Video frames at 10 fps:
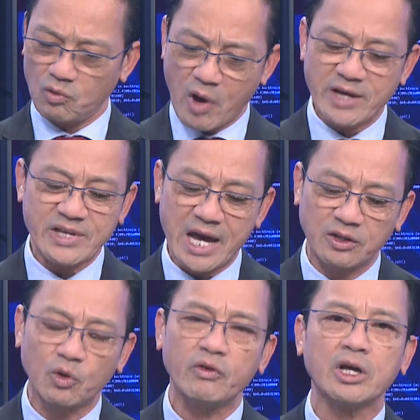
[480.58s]
ngoài ra
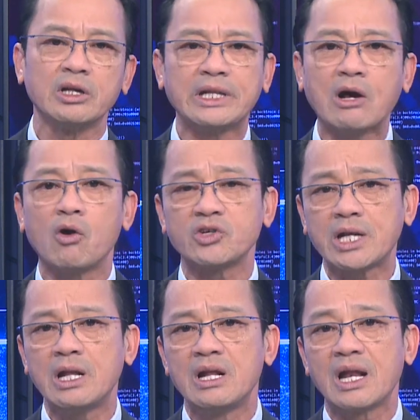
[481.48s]
thưa quý vị người ta còn
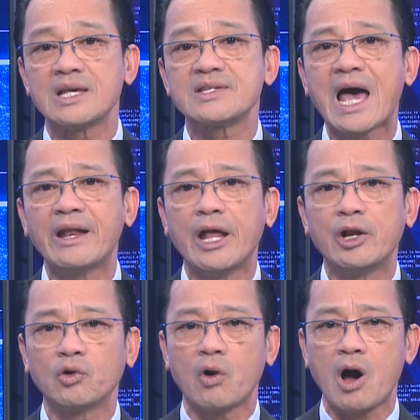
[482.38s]
trách là gia
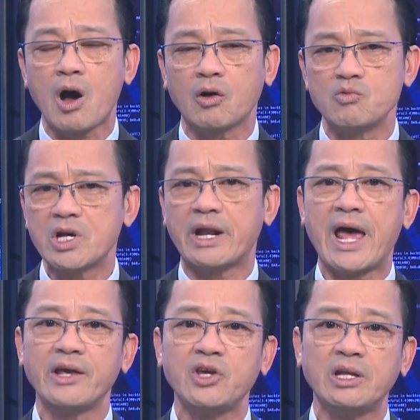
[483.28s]
đình của họ cũng rất là
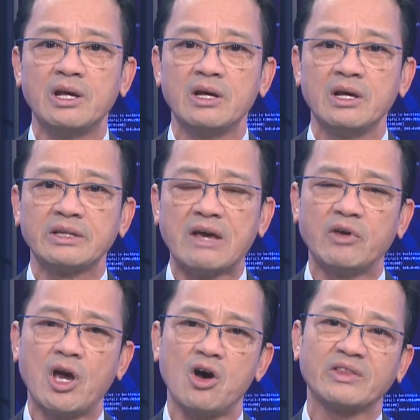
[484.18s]
đáng trách tại
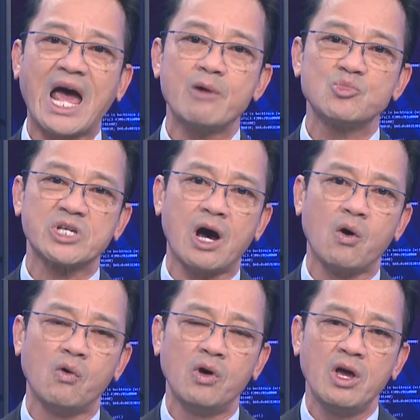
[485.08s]
vì họ tham
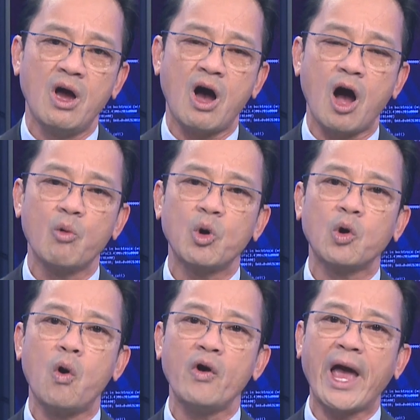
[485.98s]
giàu họ không có
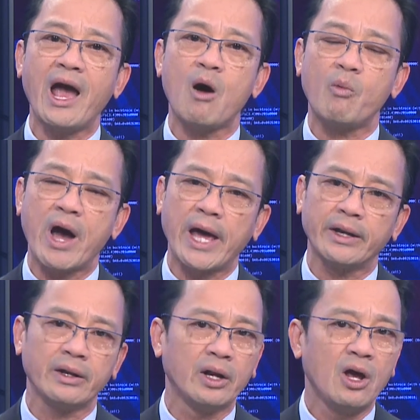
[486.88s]
cố gắng học
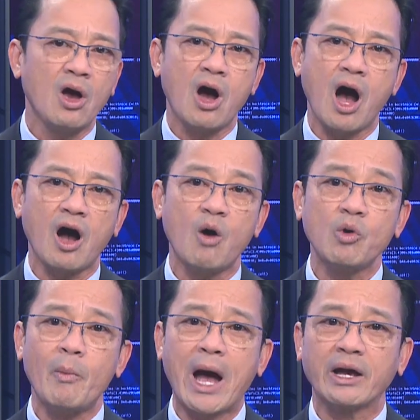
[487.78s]
hành họ
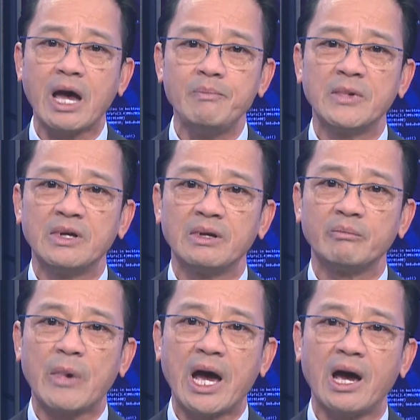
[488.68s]
không có bằng cấp
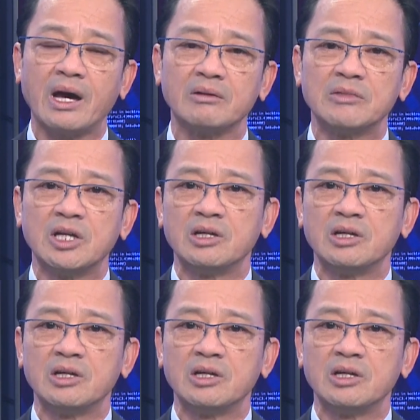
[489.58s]
mà